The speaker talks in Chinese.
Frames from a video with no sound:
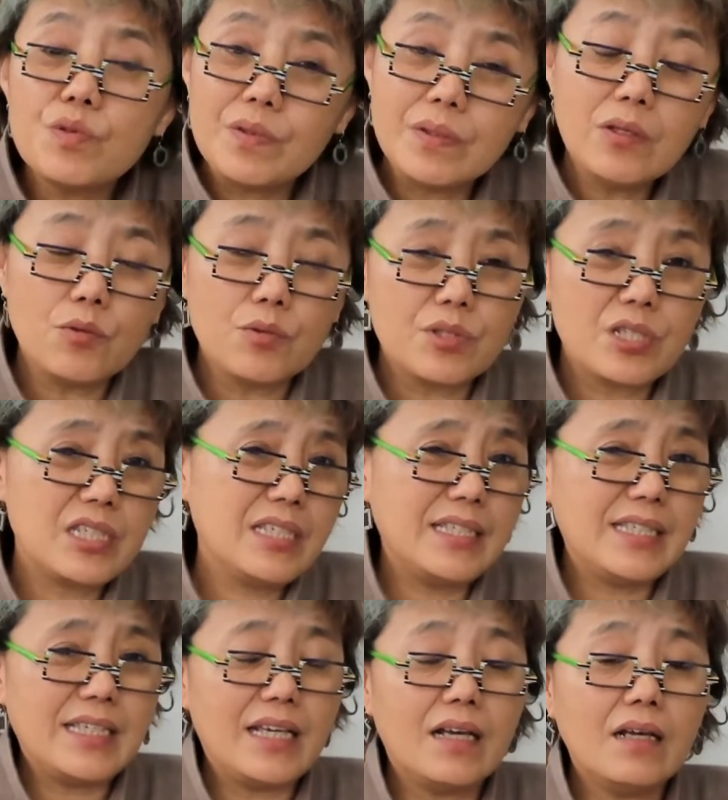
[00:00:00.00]
于有
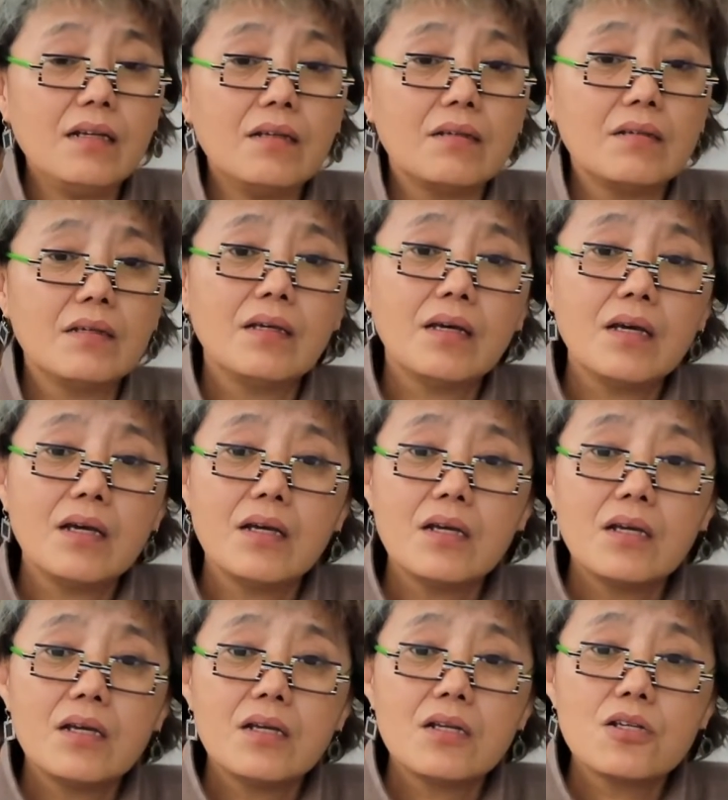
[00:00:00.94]
鞋了。
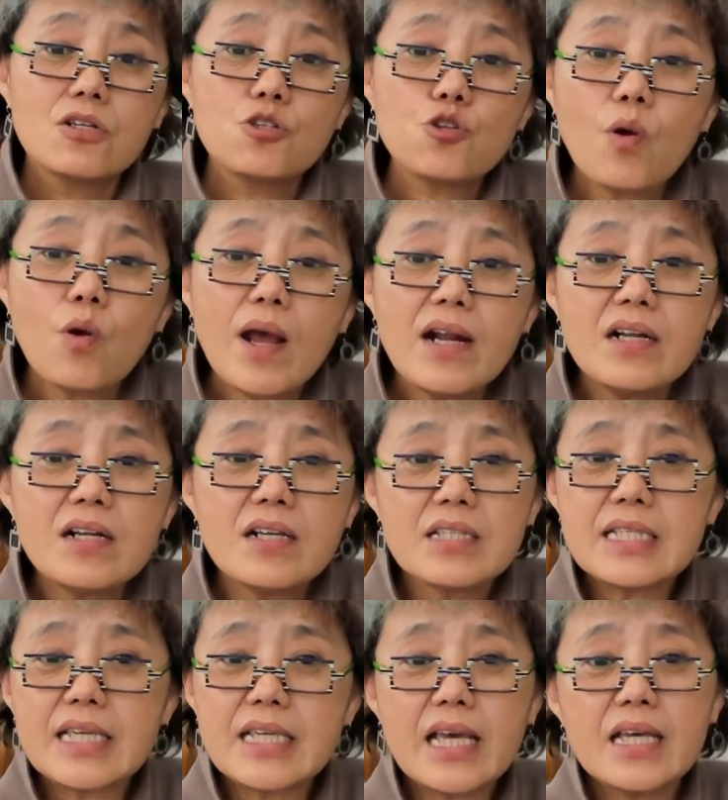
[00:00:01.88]
穿上
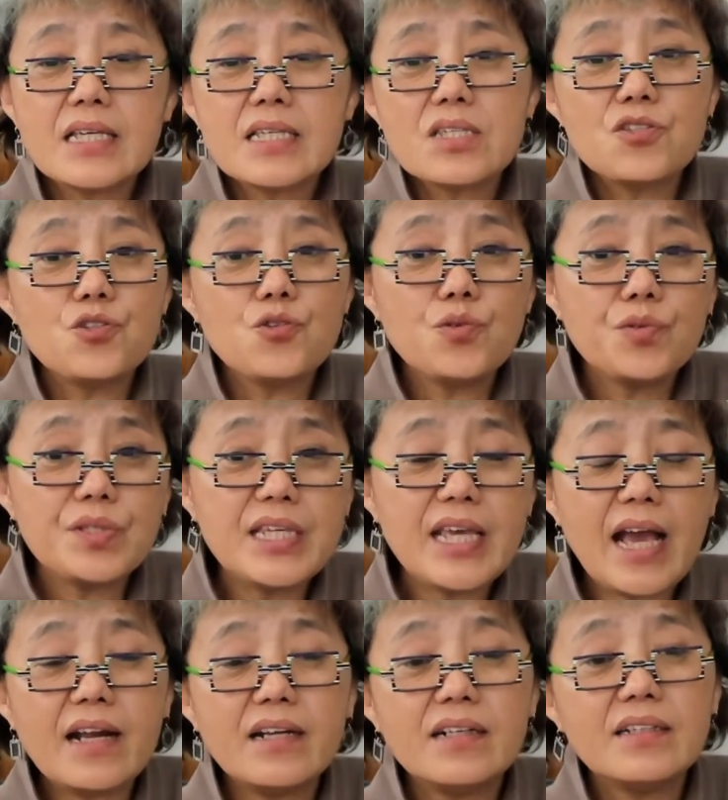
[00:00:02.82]
鞋就
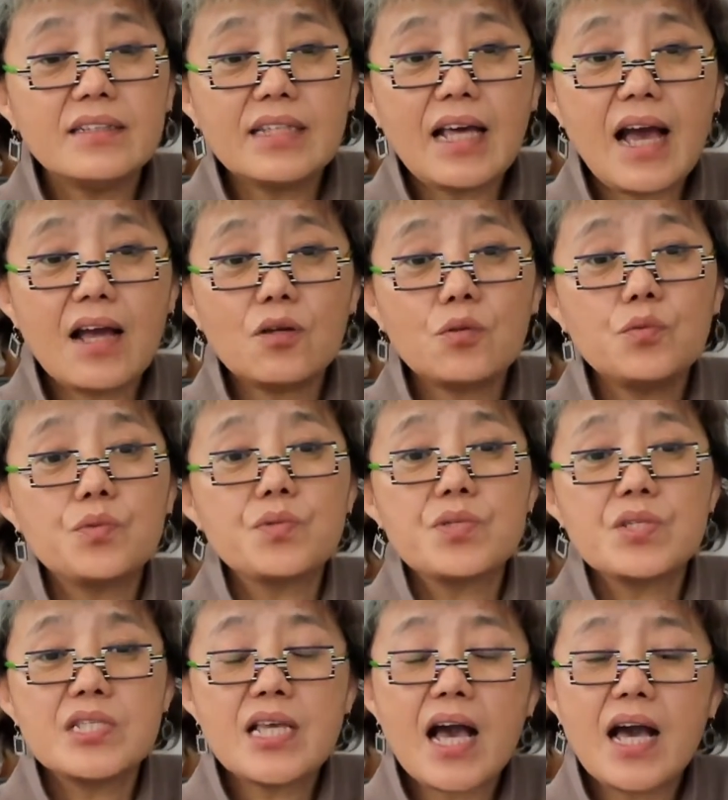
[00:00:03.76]
沿着大路
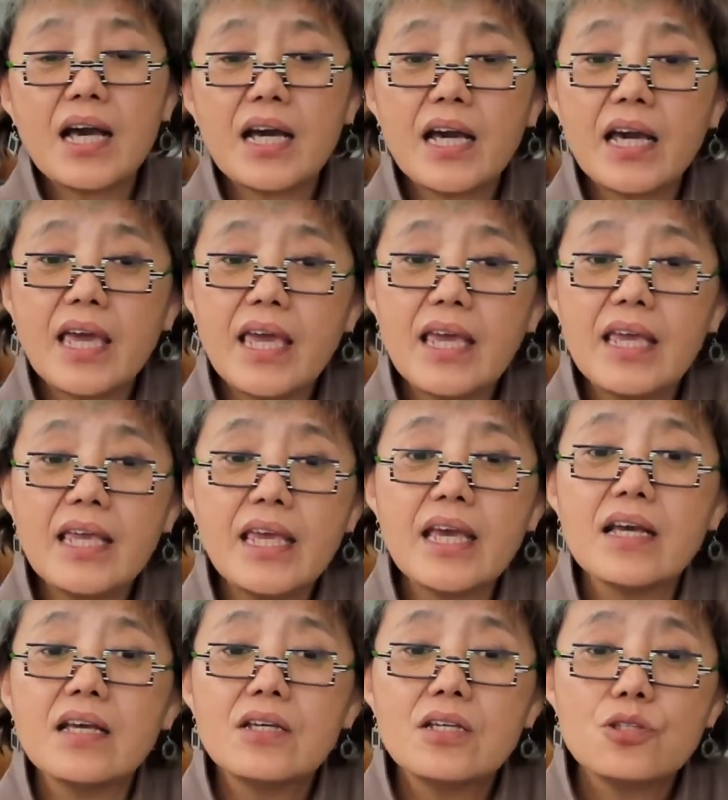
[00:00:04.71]
向黑
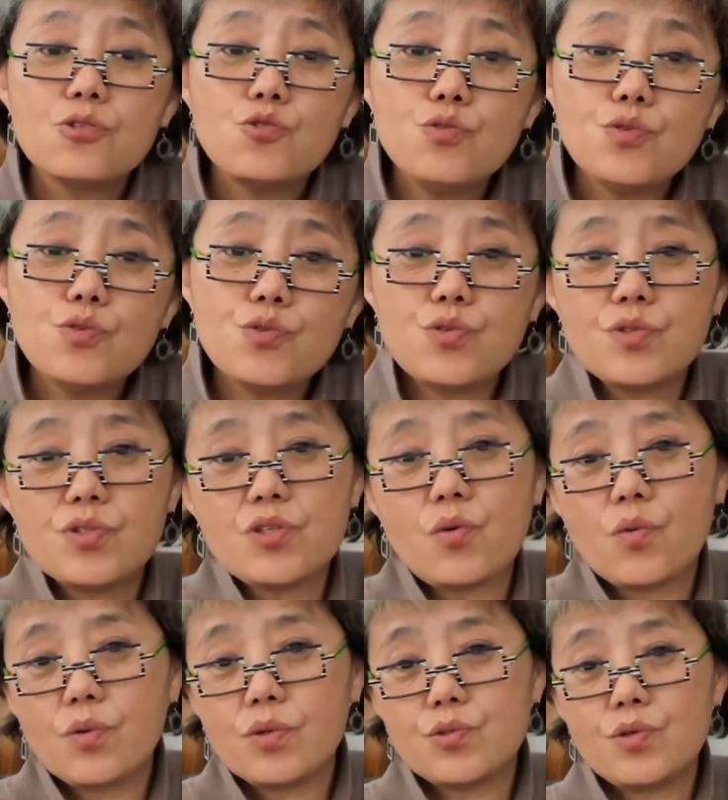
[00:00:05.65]
夜继续走
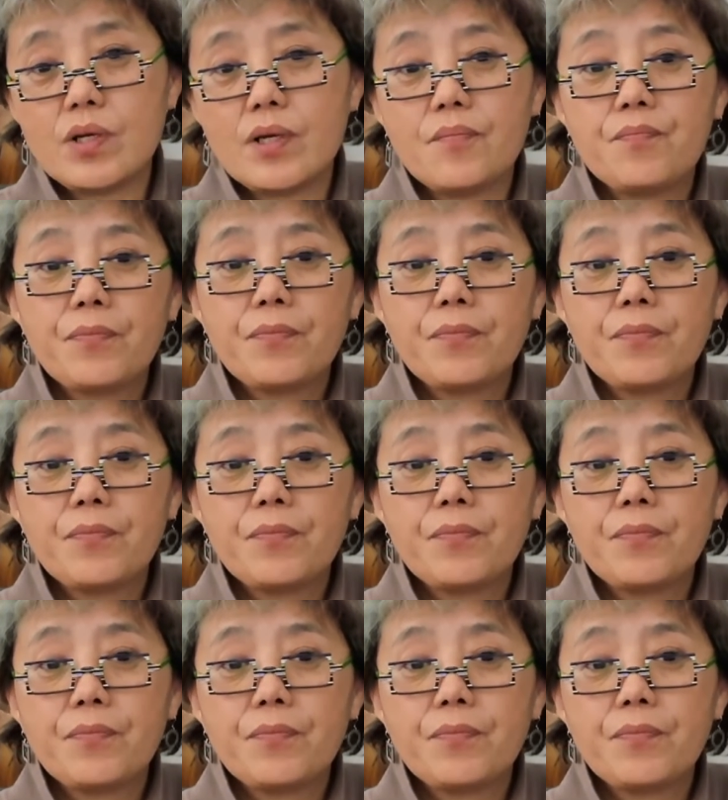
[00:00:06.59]
过去了，